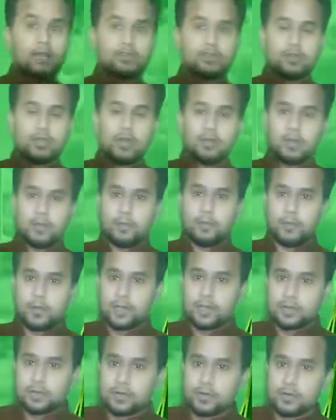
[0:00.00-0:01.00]
আলোচনা আমরা
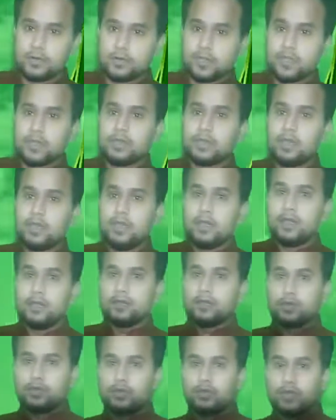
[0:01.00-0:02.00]
পরেই শুরু করি
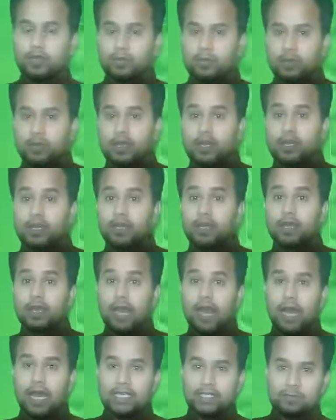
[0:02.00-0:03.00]
শুরুতে বলি
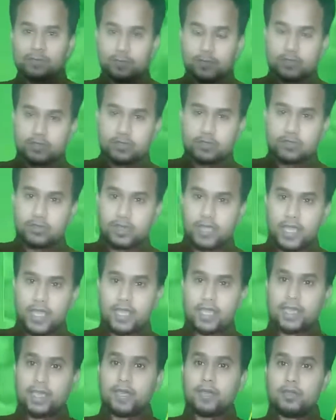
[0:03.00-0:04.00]
আজ পর্যন্ত কে
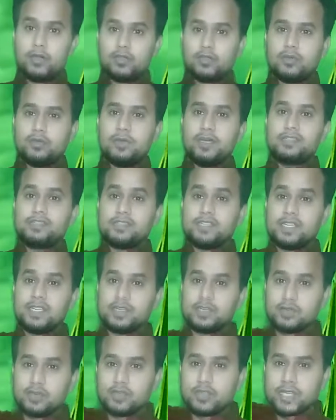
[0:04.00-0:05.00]
কে কতবার
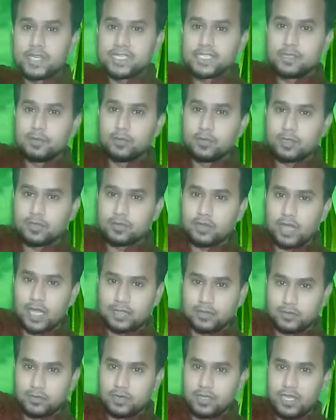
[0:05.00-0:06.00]
স্মৃতিসৌধে গেছি বলি তো
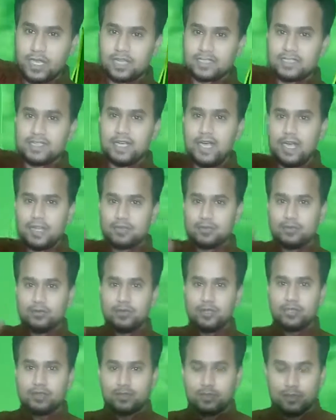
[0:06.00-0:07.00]
হাত তুলি আচ্ছা হাত
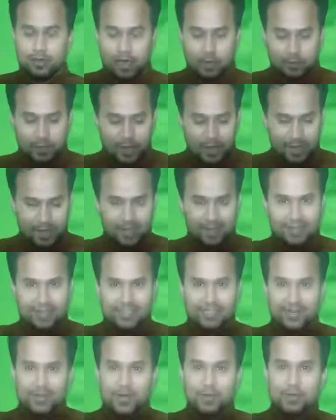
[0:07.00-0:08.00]
তুললে তো লাভ নাই
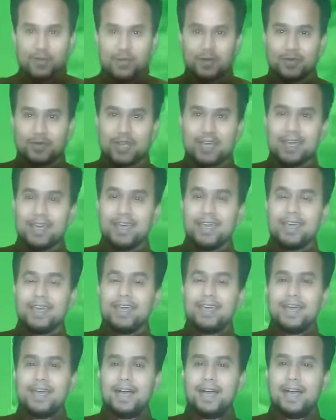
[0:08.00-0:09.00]
নিচে কমেন্ট করে
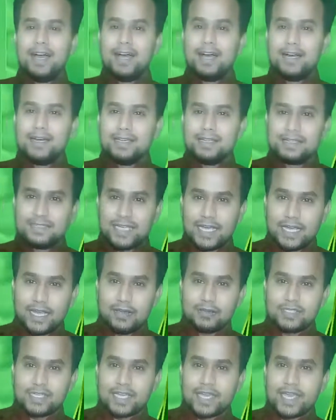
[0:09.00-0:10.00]

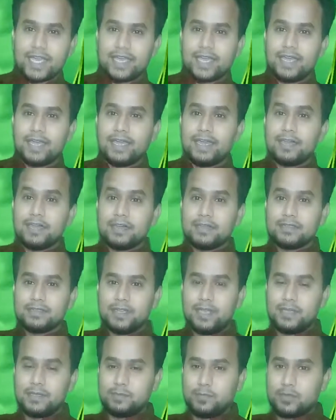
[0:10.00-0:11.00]
জানাও যে কে কে
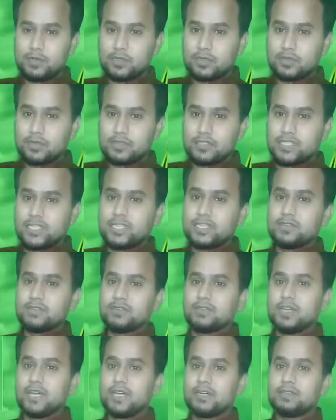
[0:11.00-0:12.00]
এই পর্যন্ত
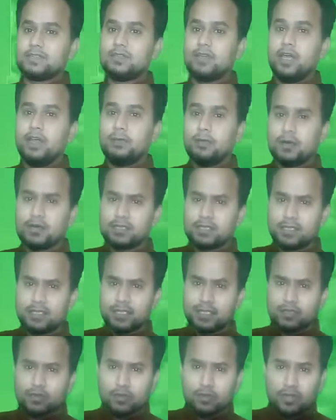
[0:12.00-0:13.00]
স্মৃতিসৌধে গেছো এবং
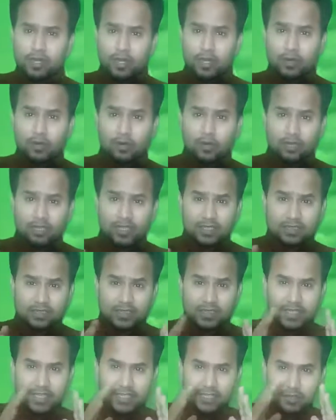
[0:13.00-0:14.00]
স্মৃতিসৌধের ওই যে
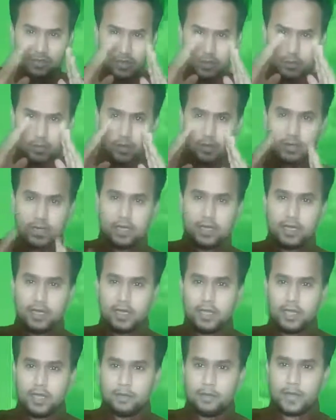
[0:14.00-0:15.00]
স্মৃতিস্তম্ভটা
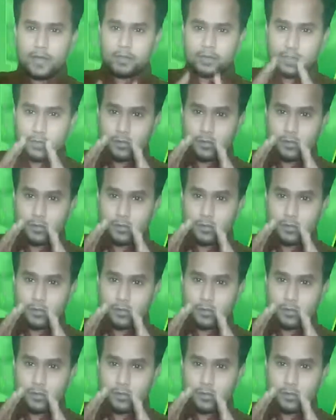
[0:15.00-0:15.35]
মানে যে